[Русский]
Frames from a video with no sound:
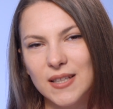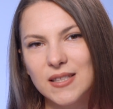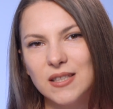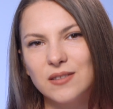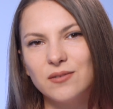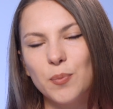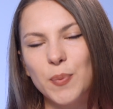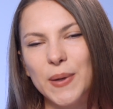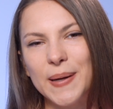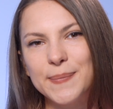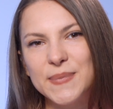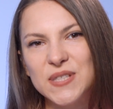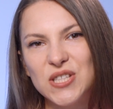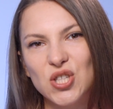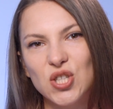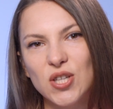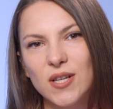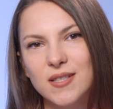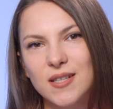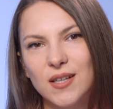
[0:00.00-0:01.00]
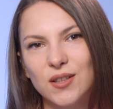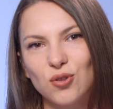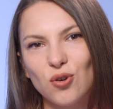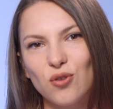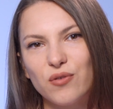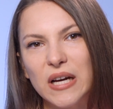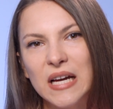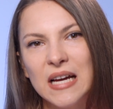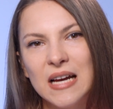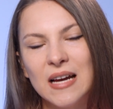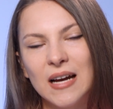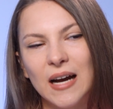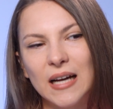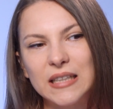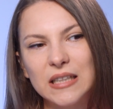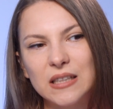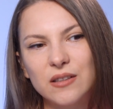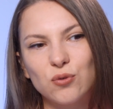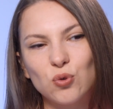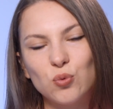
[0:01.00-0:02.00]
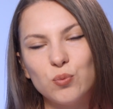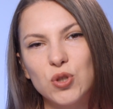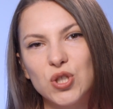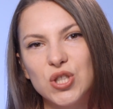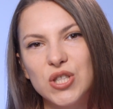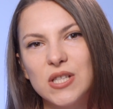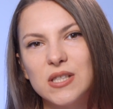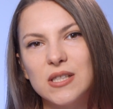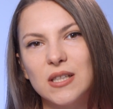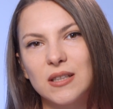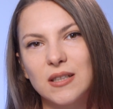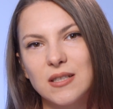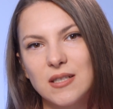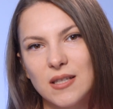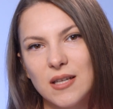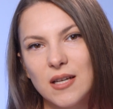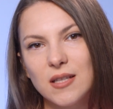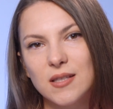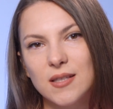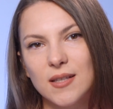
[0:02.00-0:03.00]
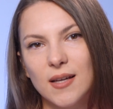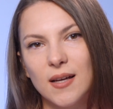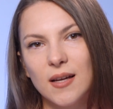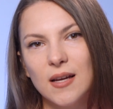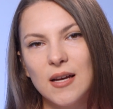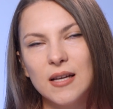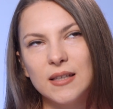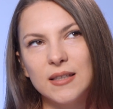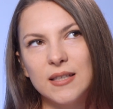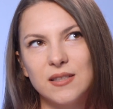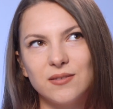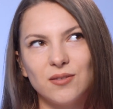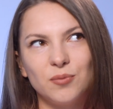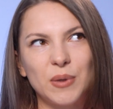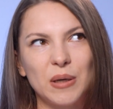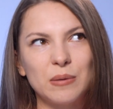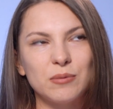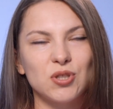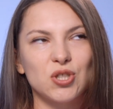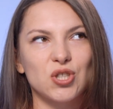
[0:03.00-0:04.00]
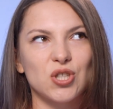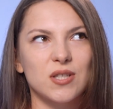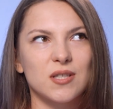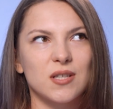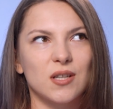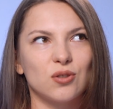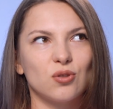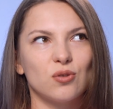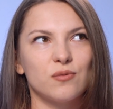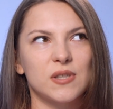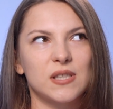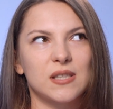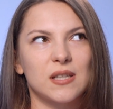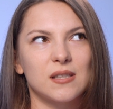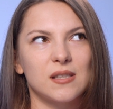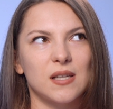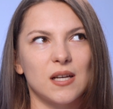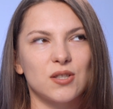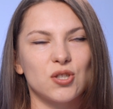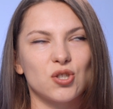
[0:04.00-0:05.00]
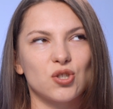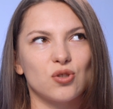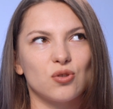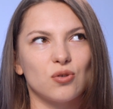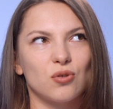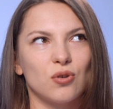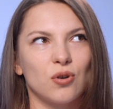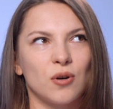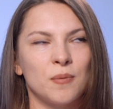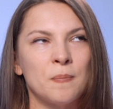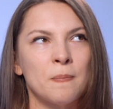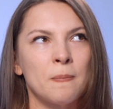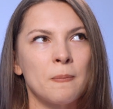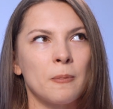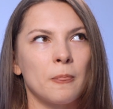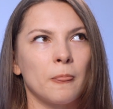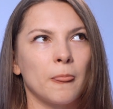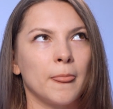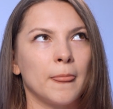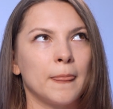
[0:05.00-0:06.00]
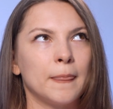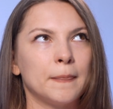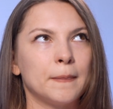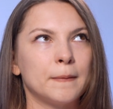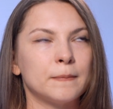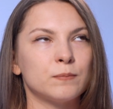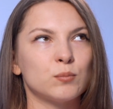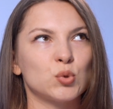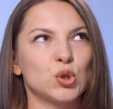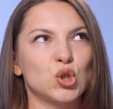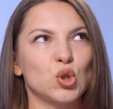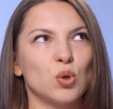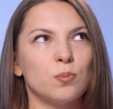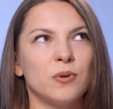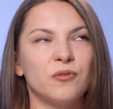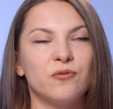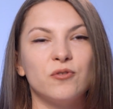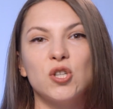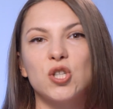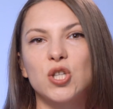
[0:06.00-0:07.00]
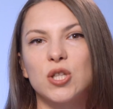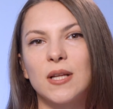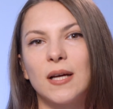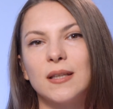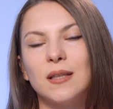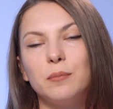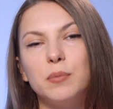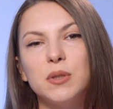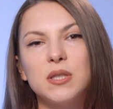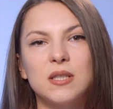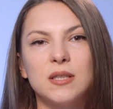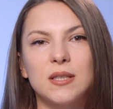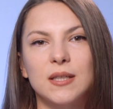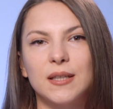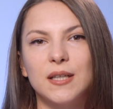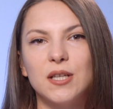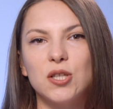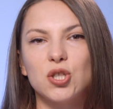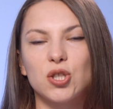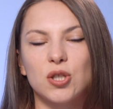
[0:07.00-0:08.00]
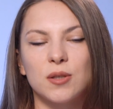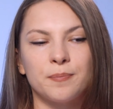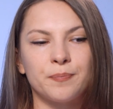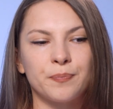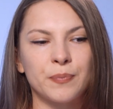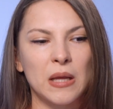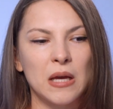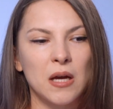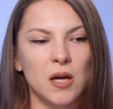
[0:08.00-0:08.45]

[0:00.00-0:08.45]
Если вы прямо сейчас готовы от этого убеждения отказаться, если вы прямо сейчас готовы сказать, что чтобы выжить, надо быть энергичным.